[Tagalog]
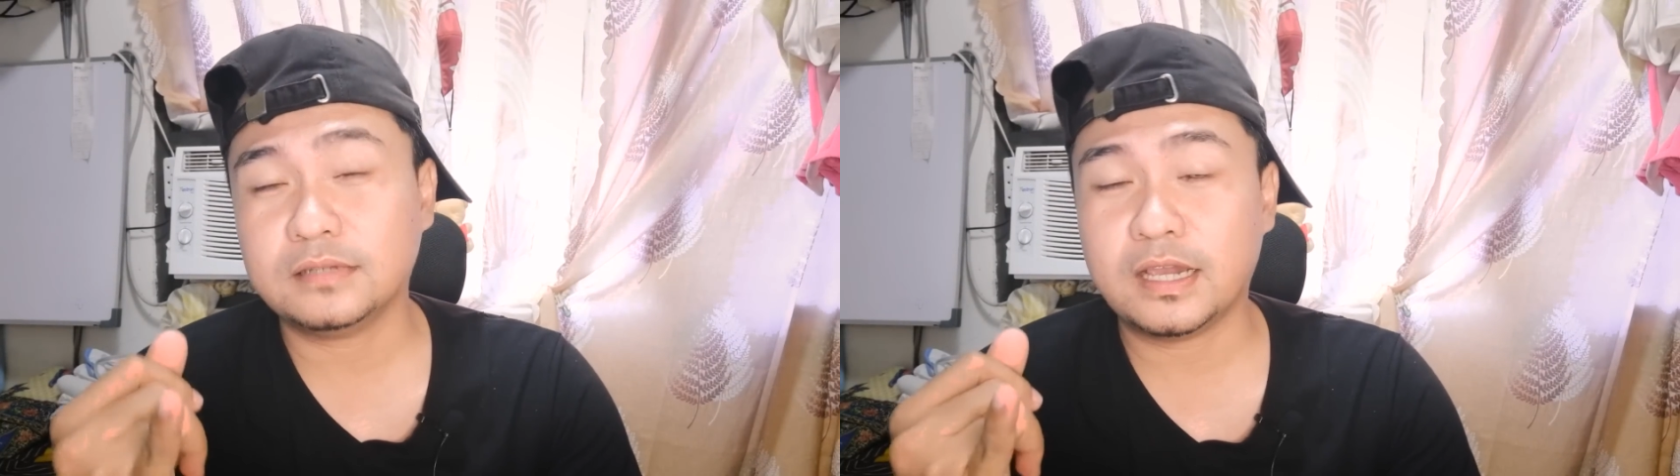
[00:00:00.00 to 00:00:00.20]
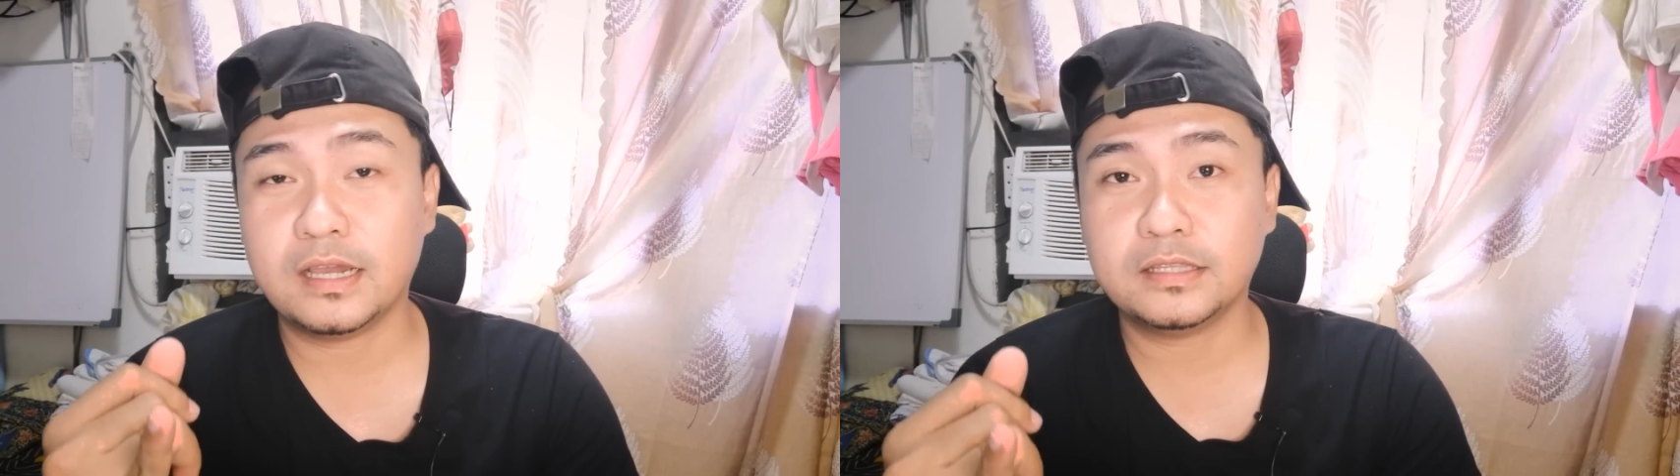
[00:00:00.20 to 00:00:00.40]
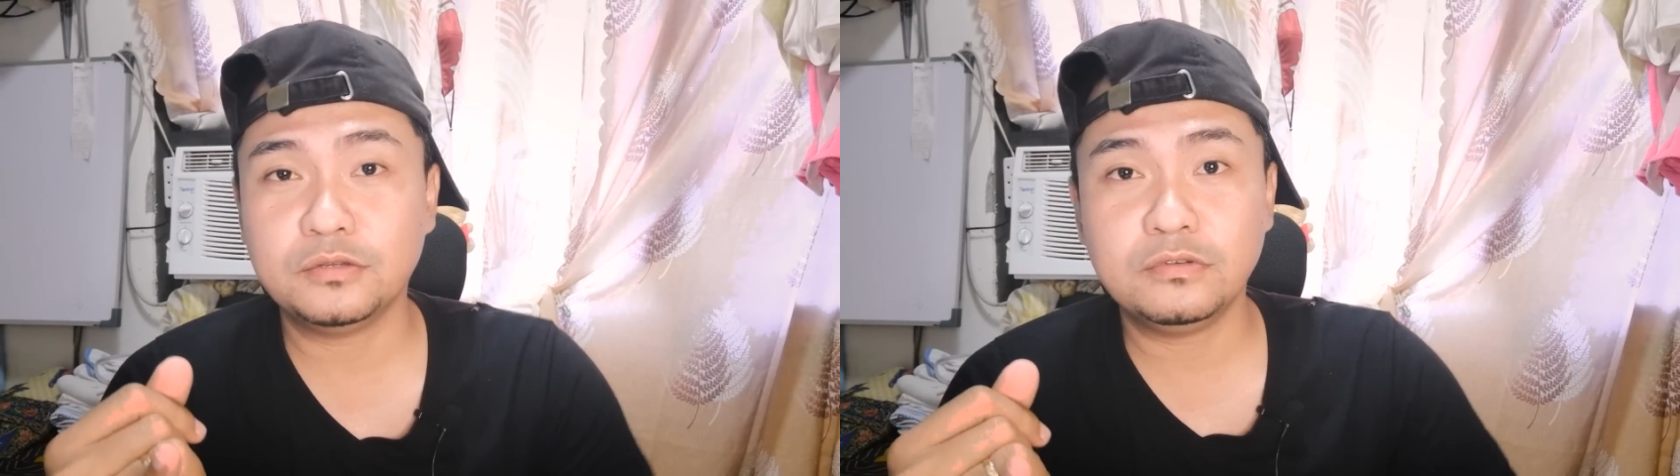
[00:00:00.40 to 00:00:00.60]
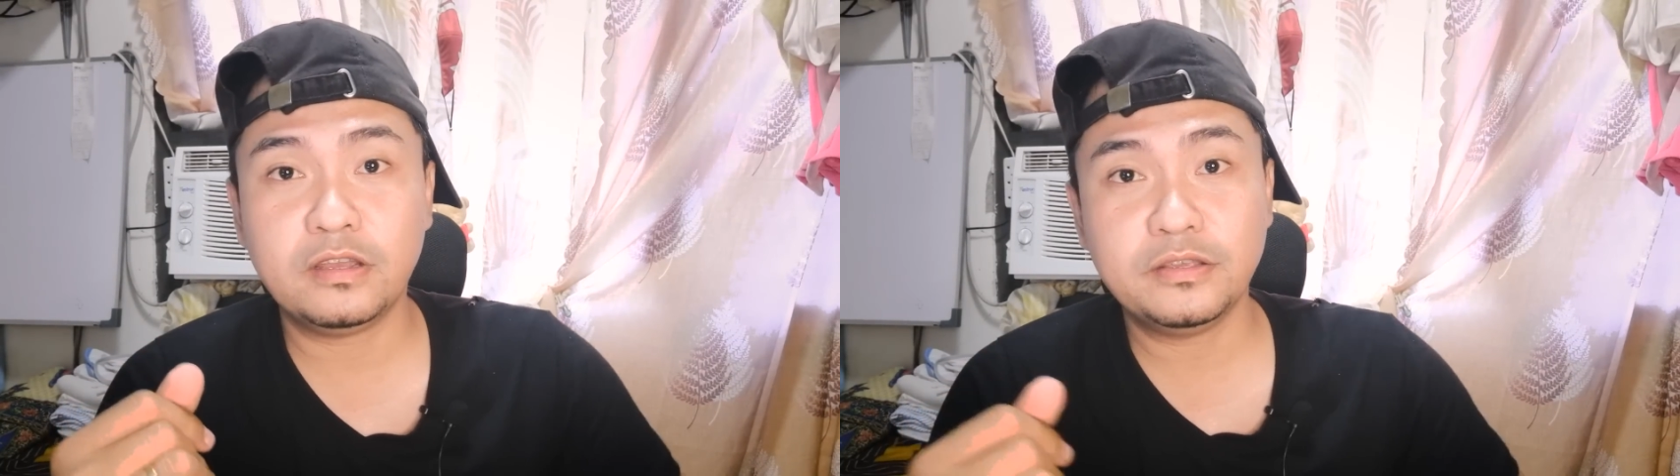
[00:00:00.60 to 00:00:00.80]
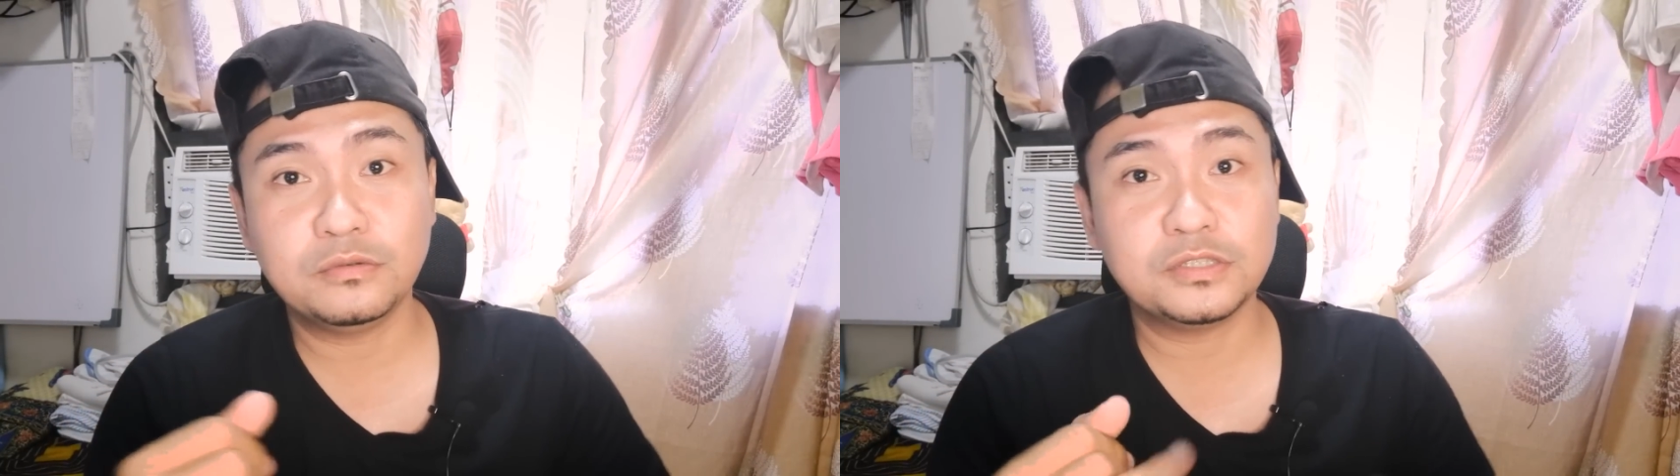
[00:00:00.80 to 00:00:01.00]
at yun
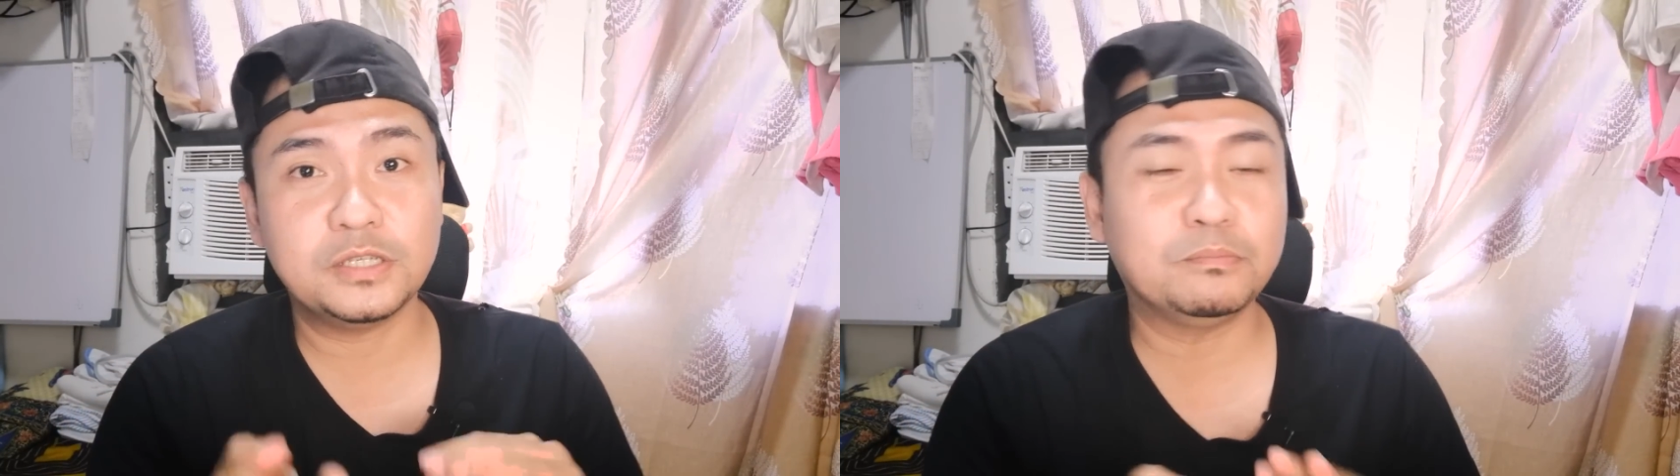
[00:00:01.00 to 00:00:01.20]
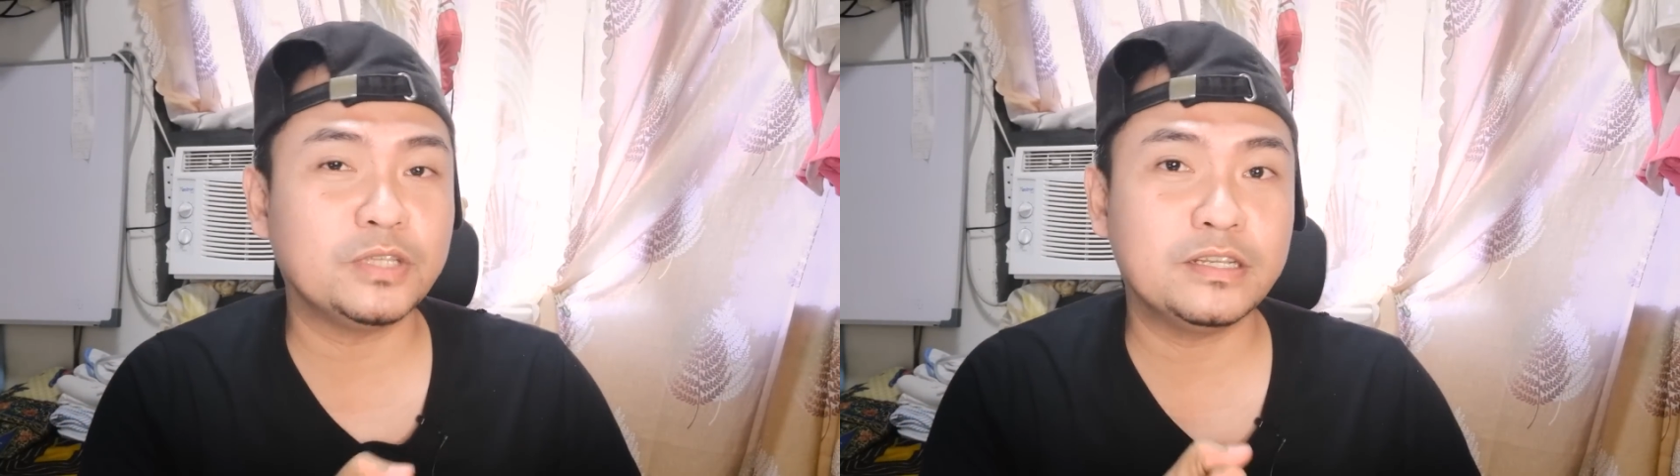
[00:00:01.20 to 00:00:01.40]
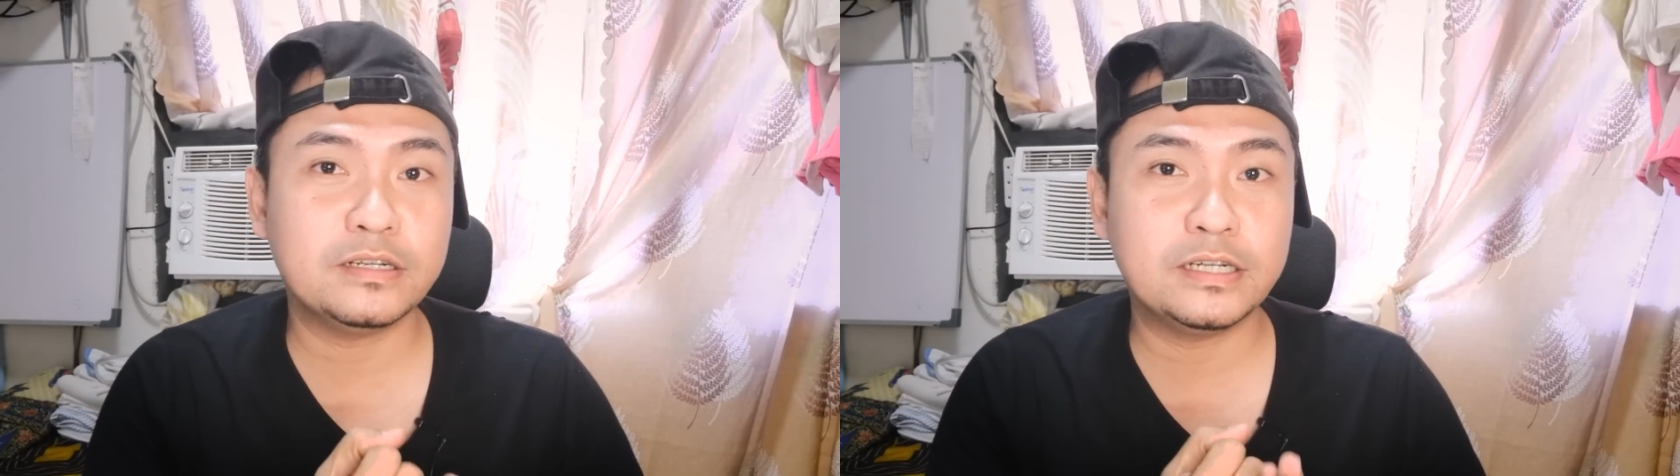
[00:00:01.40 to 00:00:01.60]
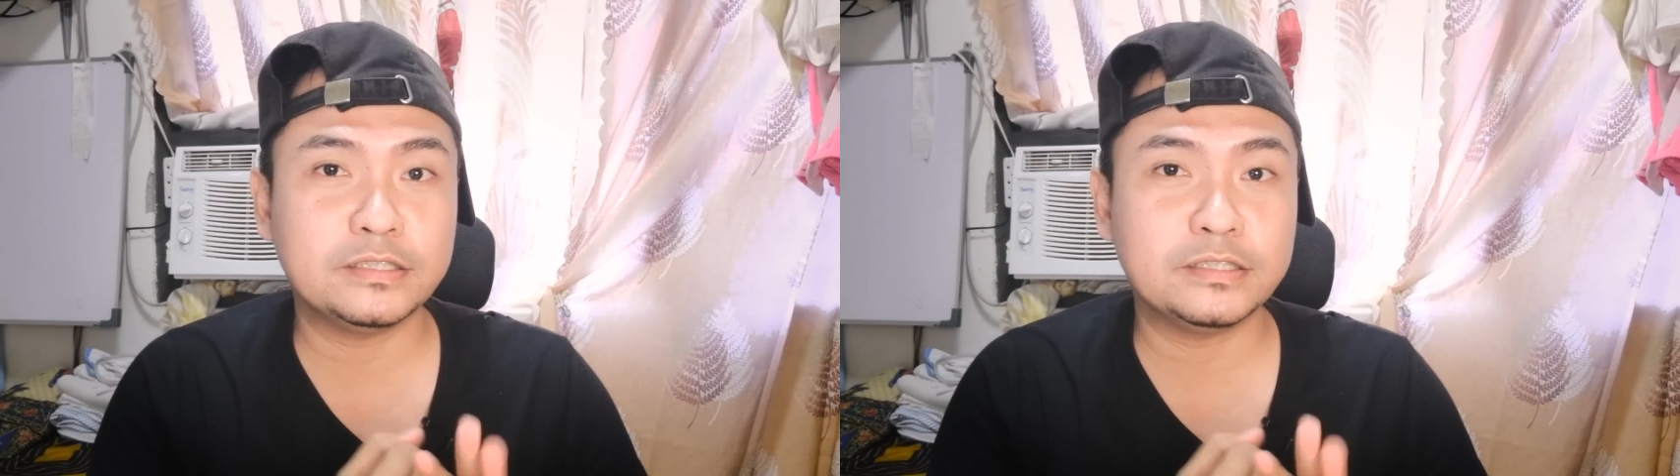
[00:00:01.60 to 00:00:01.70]
nga, yung safety ng